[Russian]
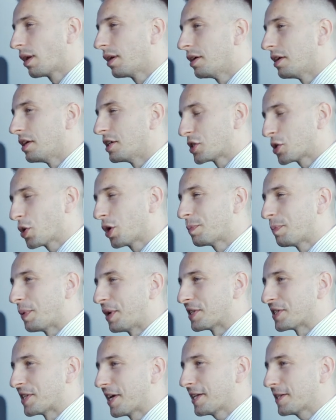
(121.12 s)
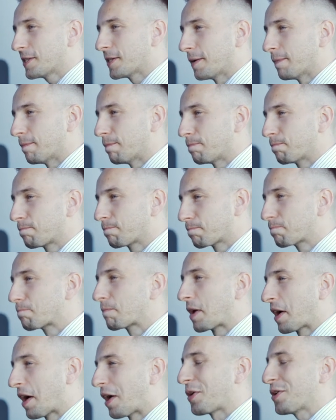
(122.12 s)
И стоит признаться,
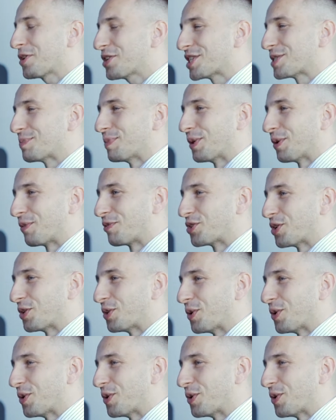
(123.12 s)
хороший осьминог Джон